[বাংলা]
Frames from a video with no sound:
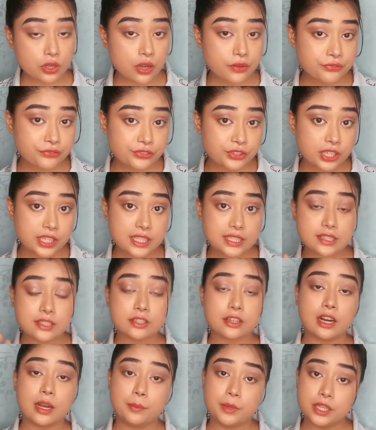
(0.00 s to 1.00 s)
সফটলি
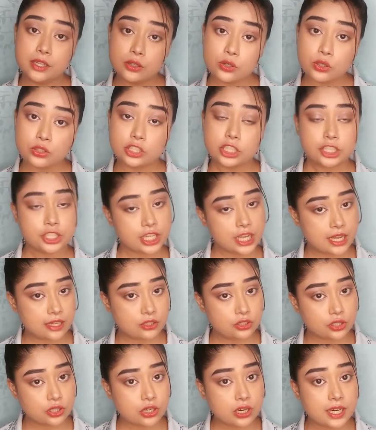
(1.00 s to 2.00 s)
স্ক্রাবিং করতে
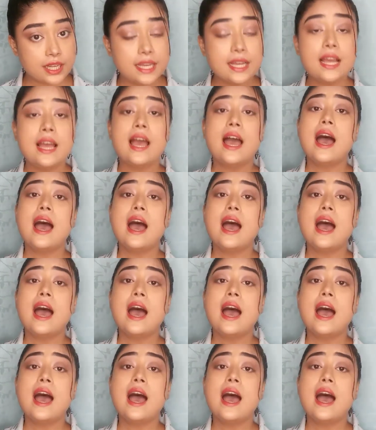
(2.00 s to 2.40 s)
সাহায্য করে